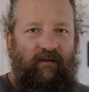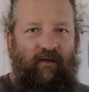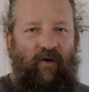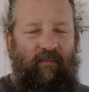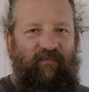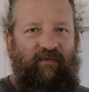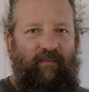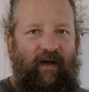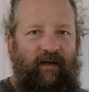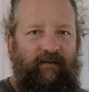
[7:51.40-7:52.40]
Der Krapfen,
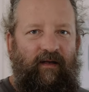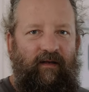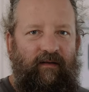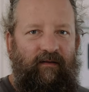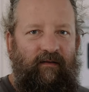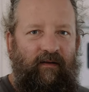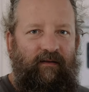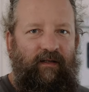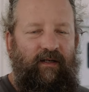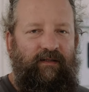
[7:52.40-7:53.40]
den wir heute kennen,
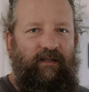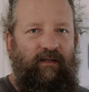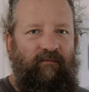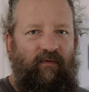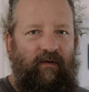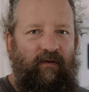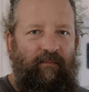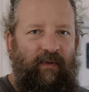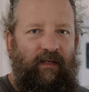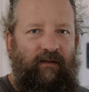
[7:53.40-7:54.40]
der ist irgendwann
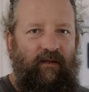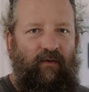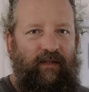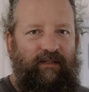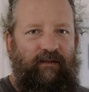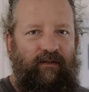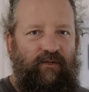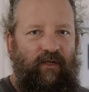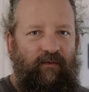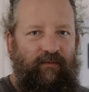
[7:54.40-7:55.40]
am Beginn der Neuzeit
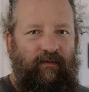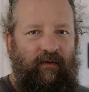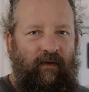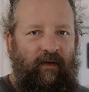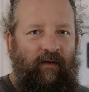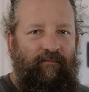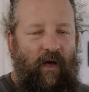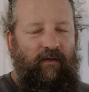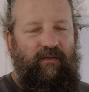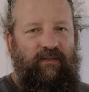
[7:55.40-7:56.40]
entstanden
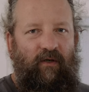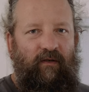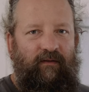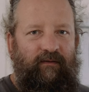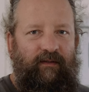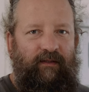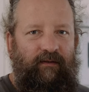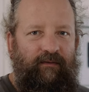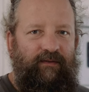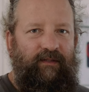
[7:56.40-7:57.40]
Manche sagen,
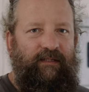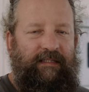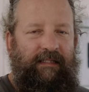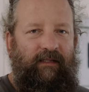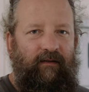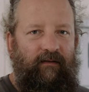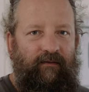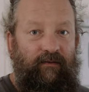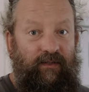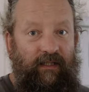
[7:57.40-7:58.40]
die
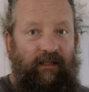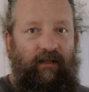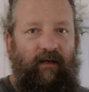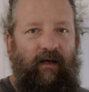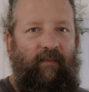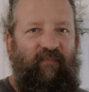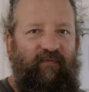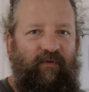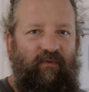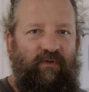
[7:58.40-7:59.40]
Cecilia Zilli
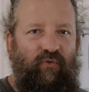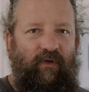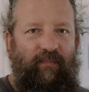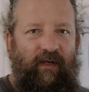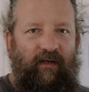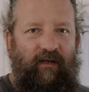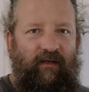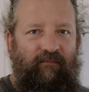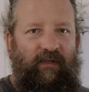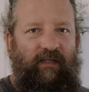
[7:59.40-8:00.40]
Krapf, die war
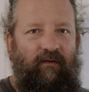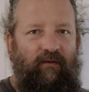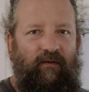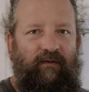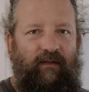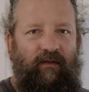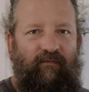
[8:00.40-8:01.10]
Zuckerbäckerin in Wien, hat den